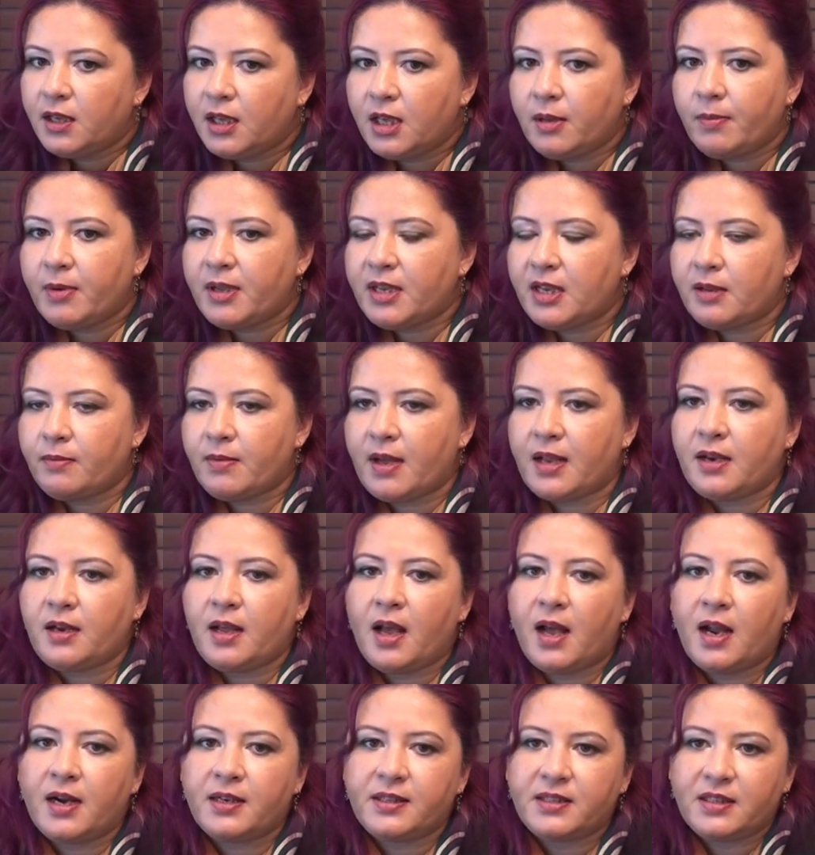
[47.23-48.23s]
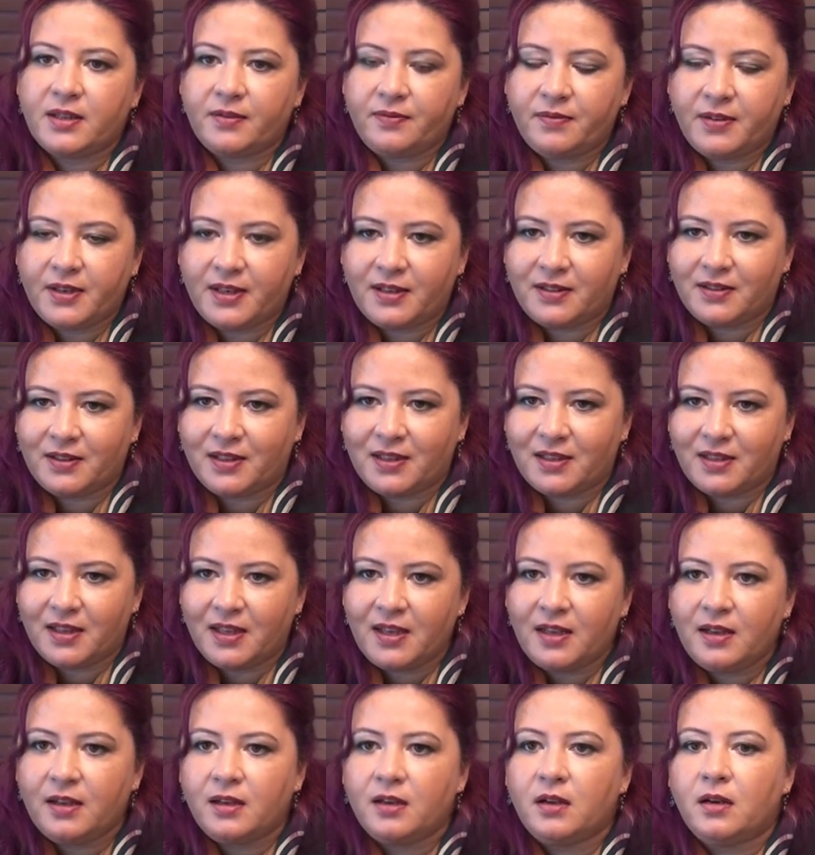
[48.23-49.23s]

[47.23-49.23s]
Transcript: Hemen hemen her seferinde de